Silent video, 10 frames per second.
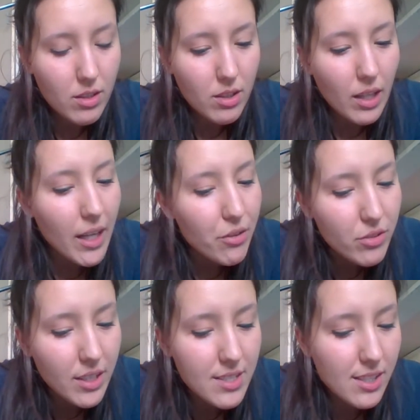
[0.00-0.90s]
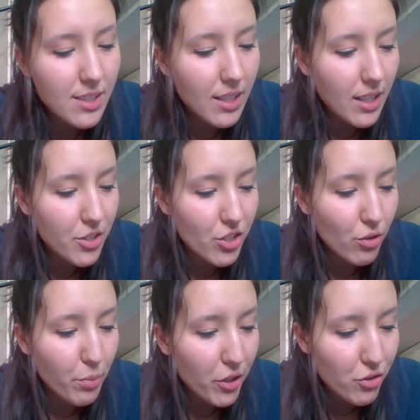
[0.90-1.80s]
La notizia
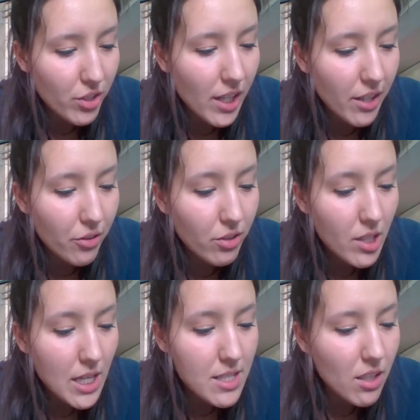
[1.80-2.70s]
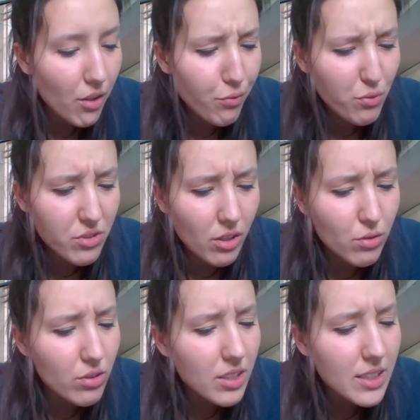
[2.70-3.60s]
dell'angelo prigioniero si diffuse
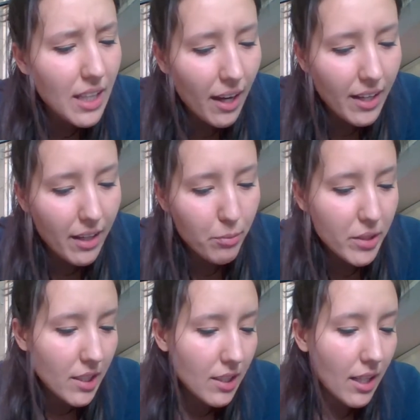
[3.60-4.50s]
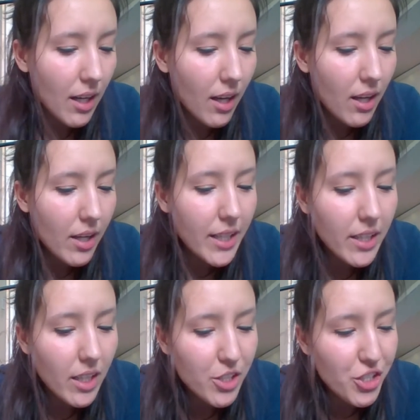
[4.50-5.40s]
con tale rapidità che
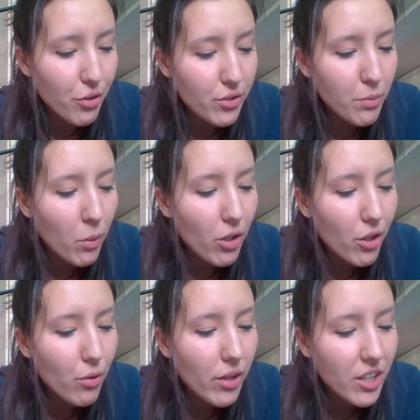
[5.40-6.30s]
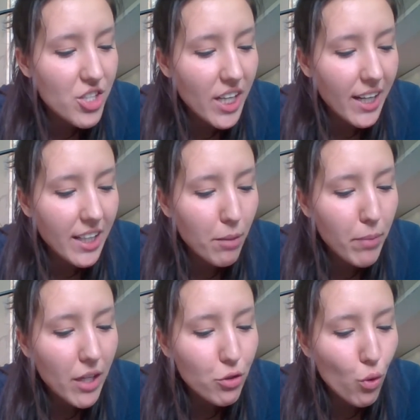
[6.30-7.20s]
nel giro di poche ore c'era nel
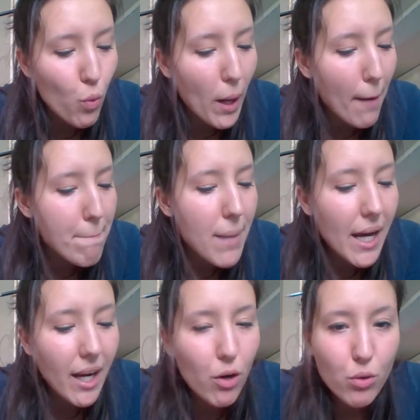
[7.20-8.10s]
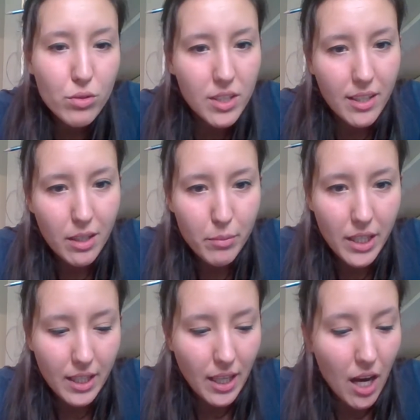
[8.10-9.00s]
patio una baraonda da
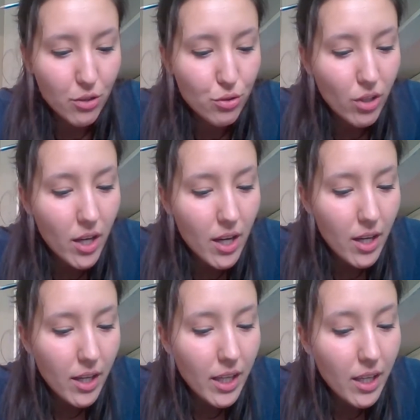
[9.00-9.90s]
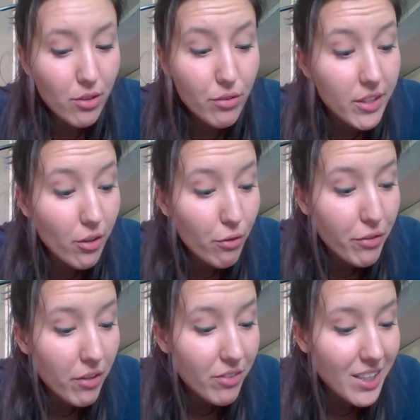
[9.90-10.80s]
mercato e dovettero
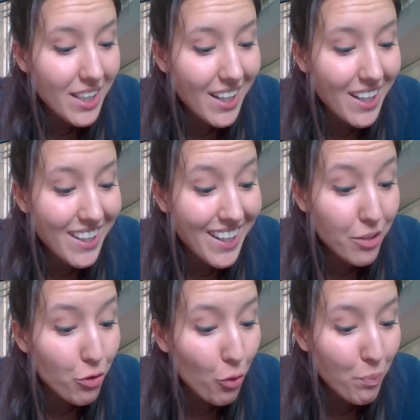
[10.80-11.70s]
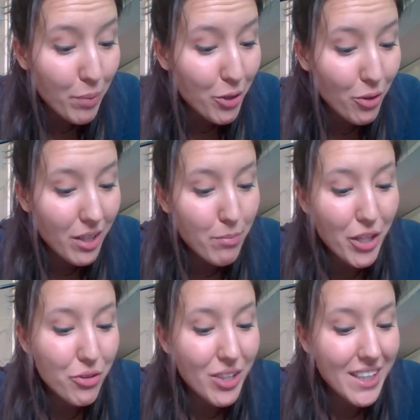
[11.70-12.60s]
far venire la truppa con le
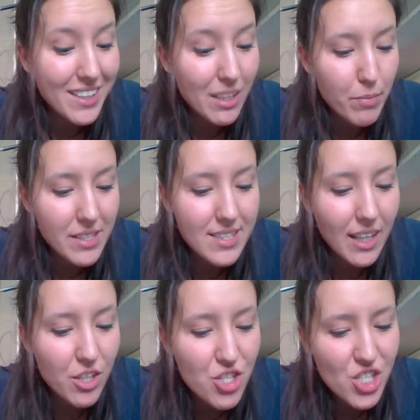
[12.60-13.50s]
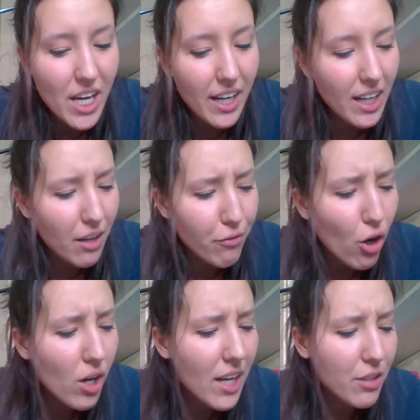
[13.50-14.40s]
baionette per scacciare la
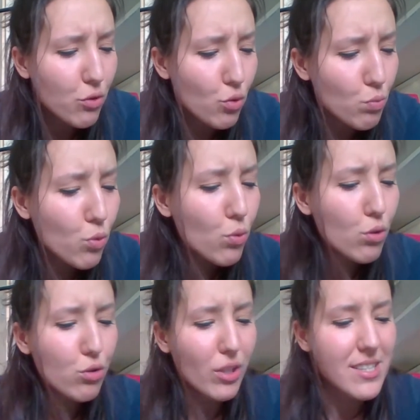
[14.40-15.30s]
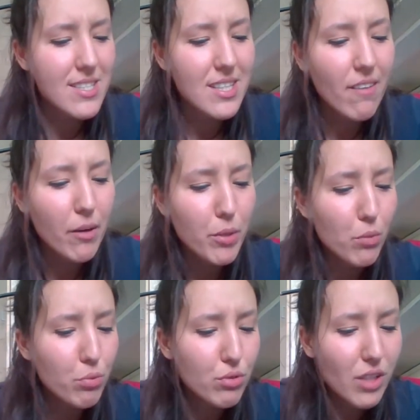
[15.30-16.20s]
folla in tumulto che stava
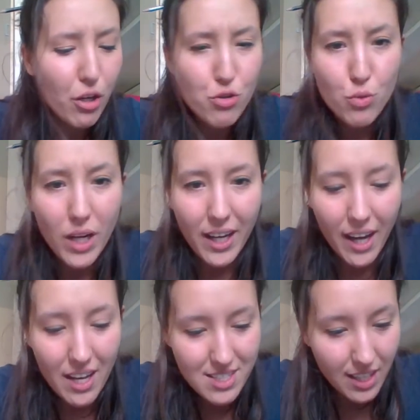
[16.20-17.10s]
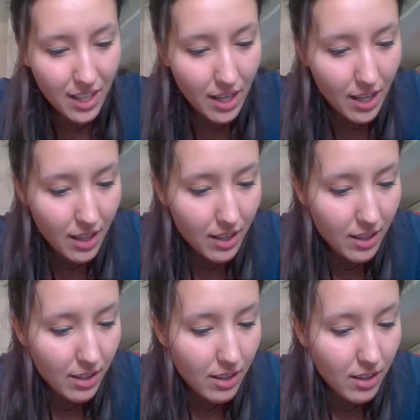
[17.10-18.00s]
per buttar giù la casa.
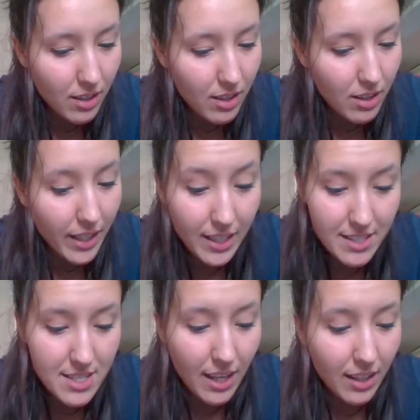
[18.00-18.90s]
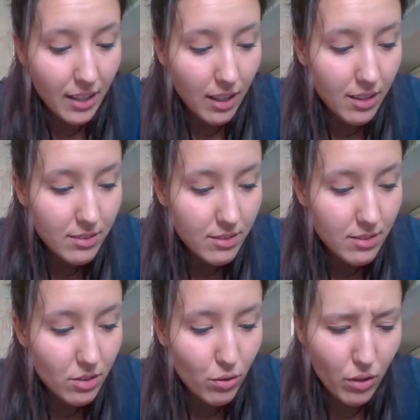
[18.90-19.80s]
Elisenda,
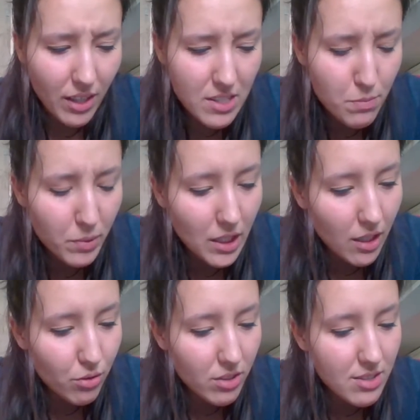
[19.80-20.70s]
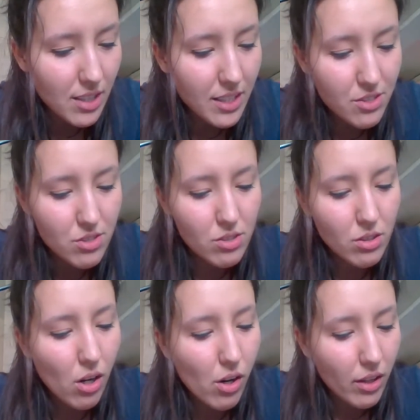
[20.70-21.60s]
con la spina dorsale
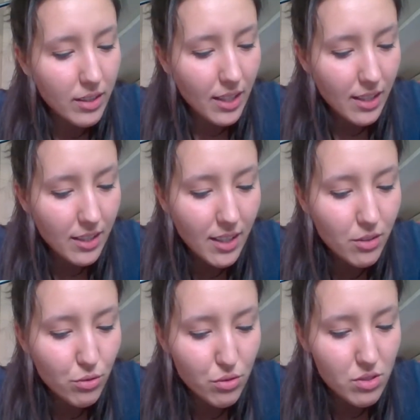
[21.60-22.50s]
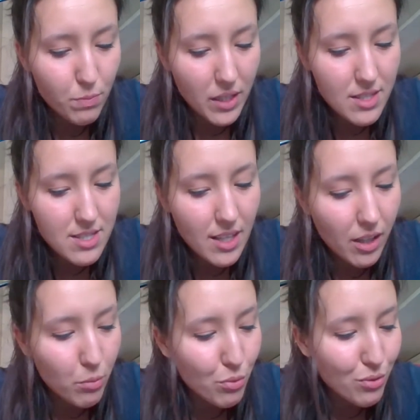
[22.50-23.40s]
storta da tanto
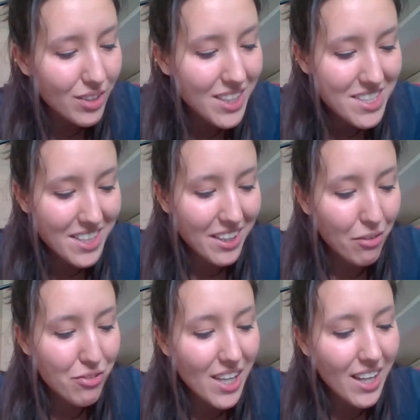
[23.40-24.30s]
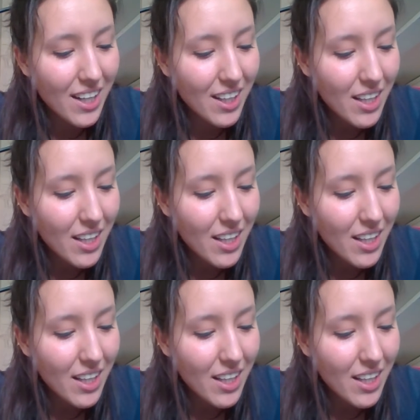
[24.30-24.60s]
spazzare immondizia da fiera,